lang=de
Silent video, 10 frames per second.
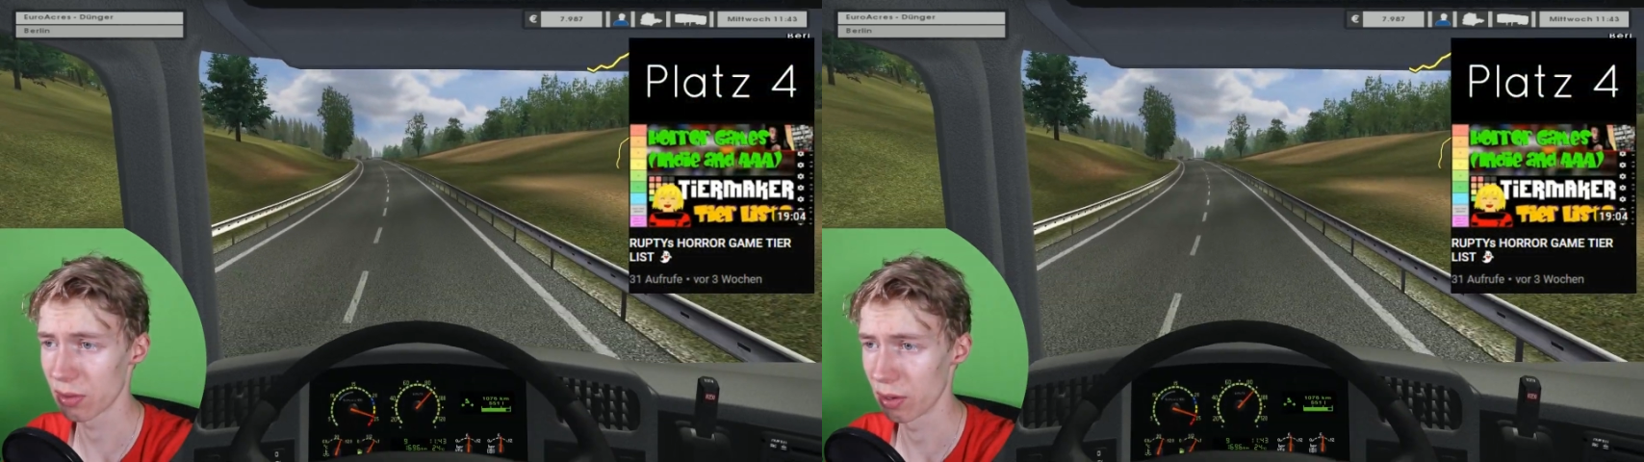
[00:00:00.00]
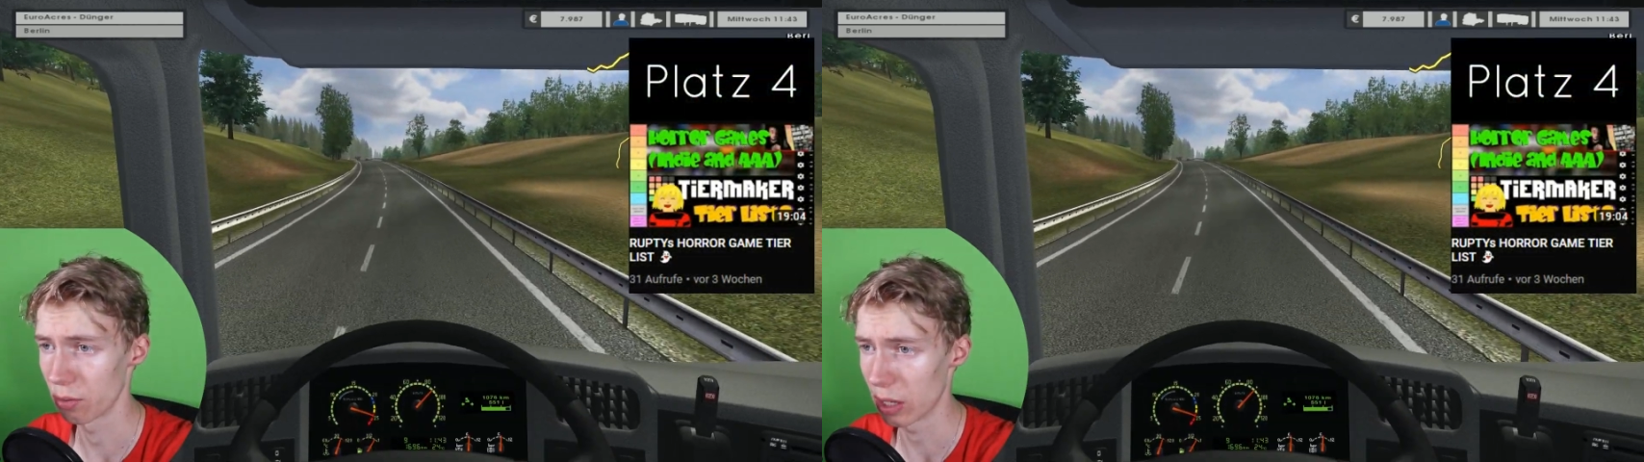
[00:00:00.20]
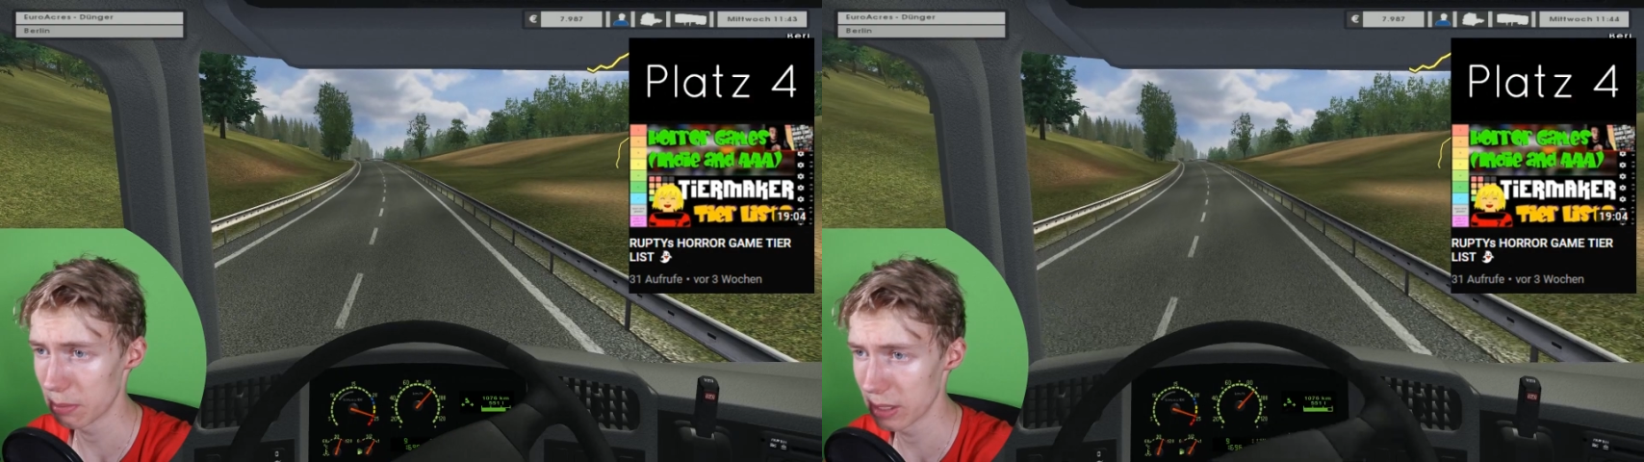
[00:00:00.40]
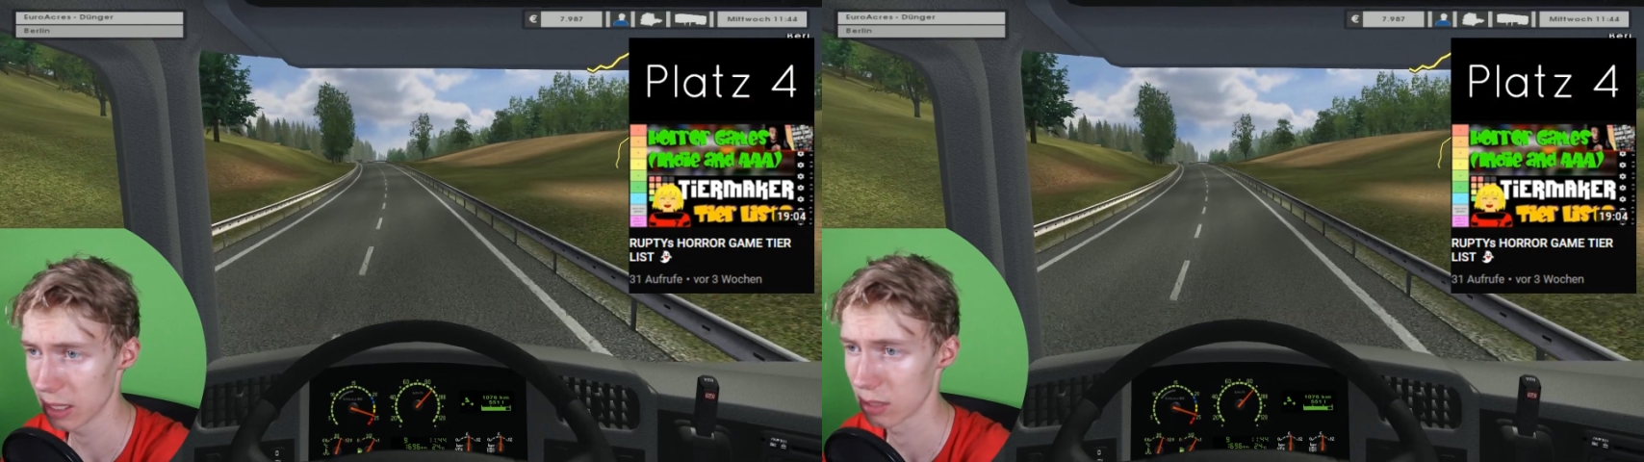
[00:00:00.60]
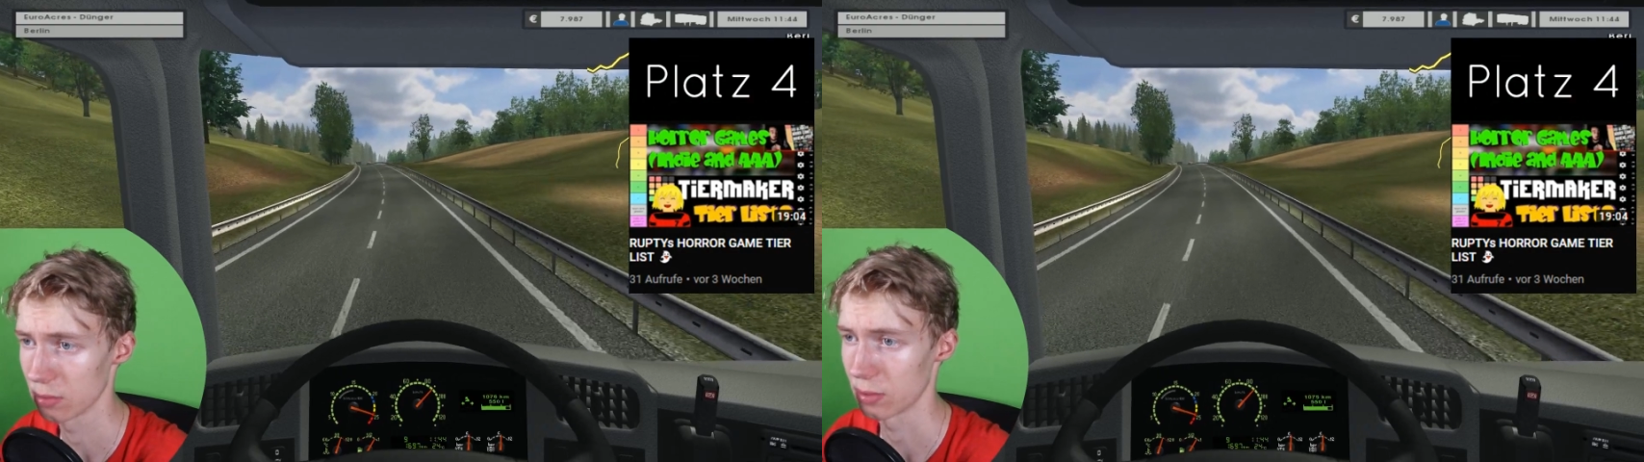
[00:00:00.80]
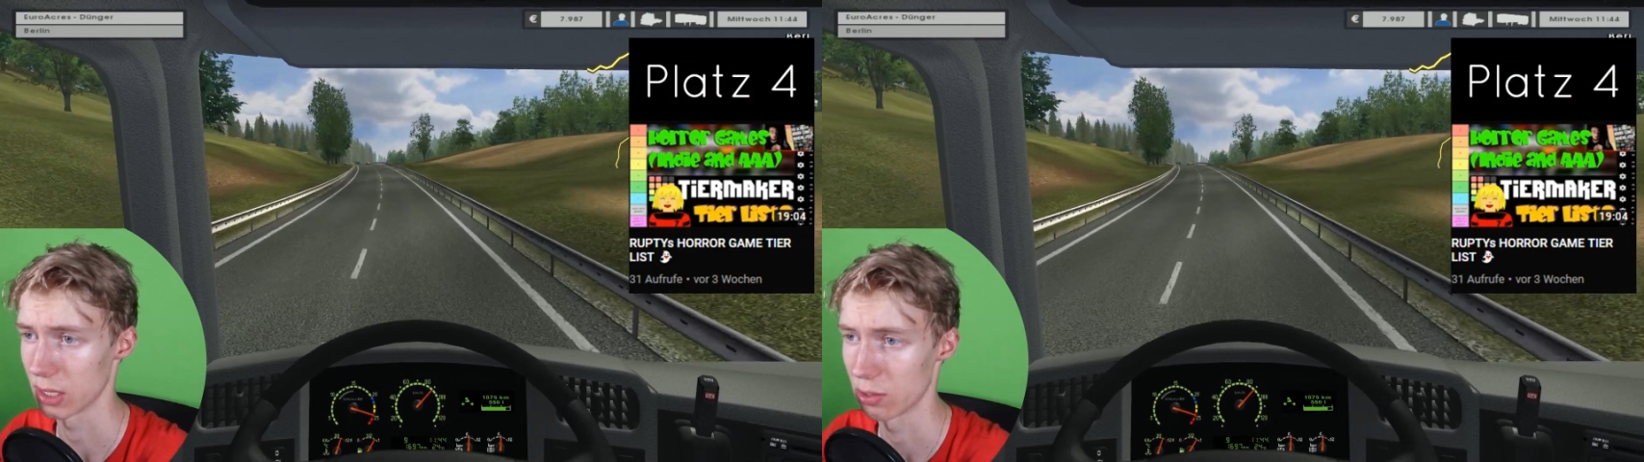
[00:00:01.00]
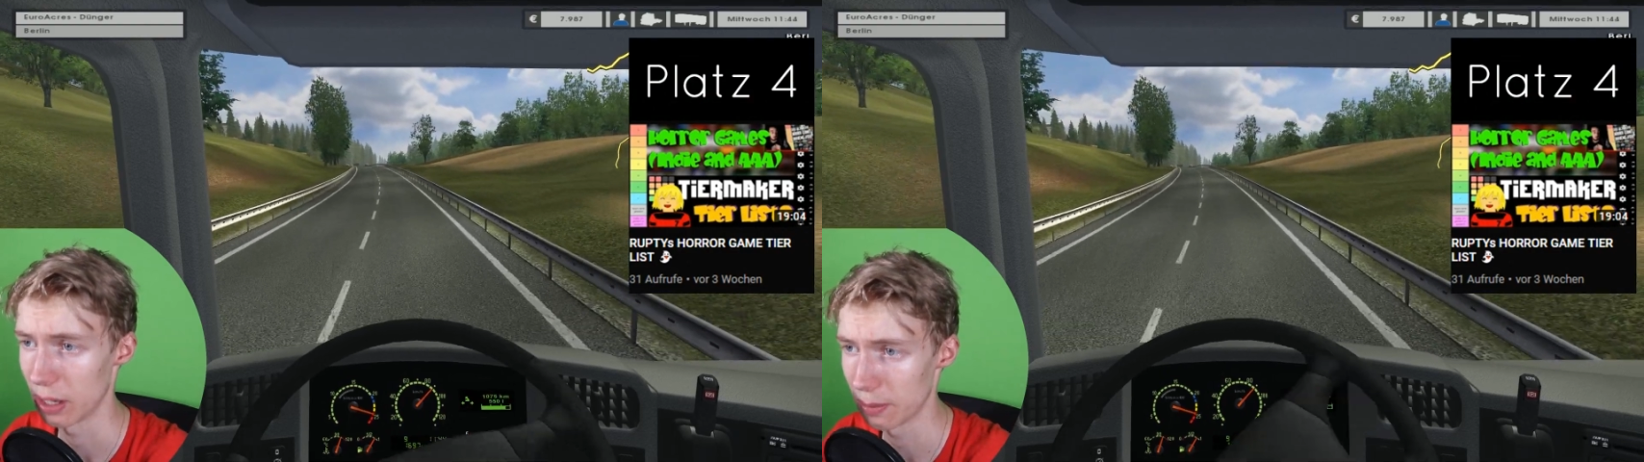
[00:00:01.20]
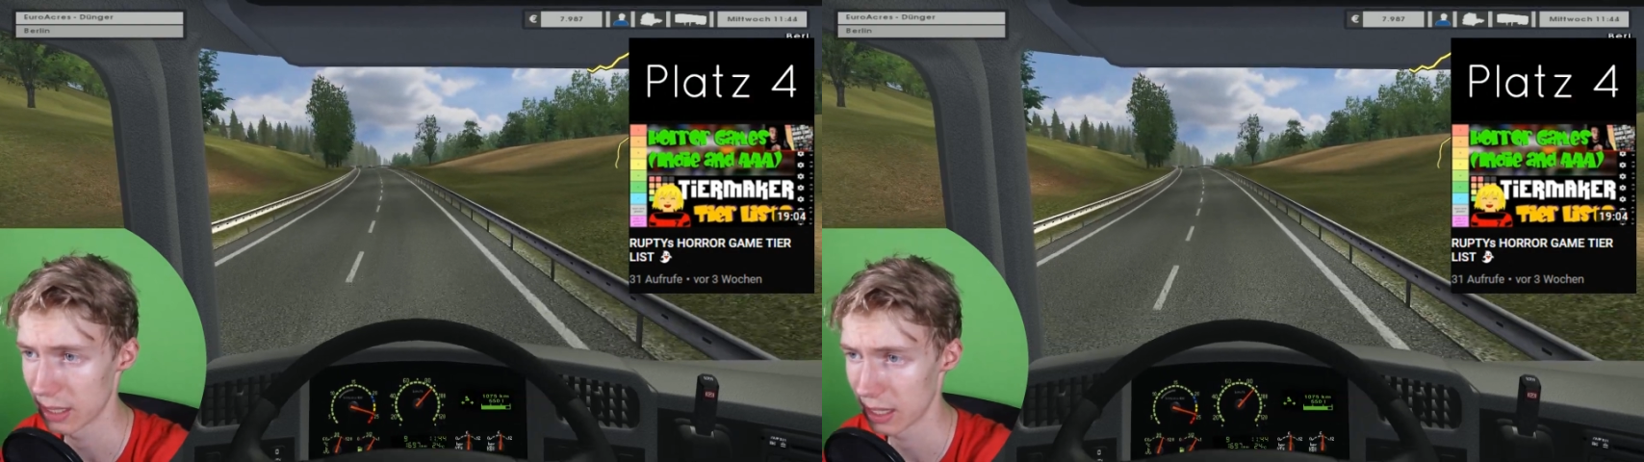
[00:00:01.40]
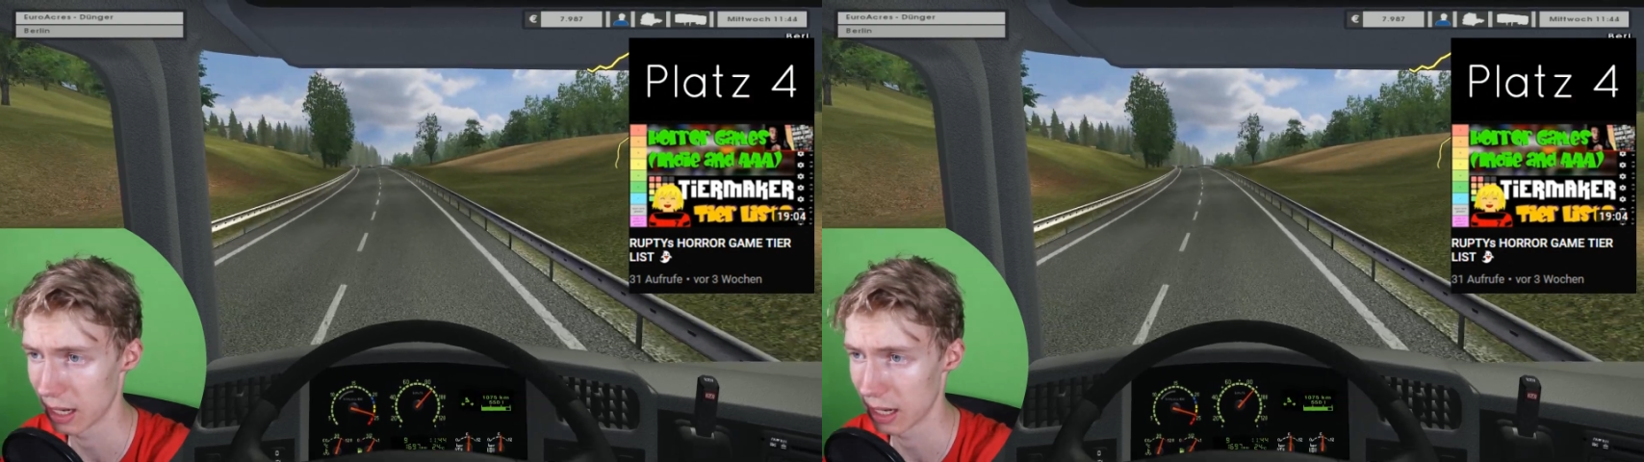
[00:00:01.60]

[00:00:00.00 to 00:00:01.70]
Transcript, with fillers: von Rupti, also von Corrupted.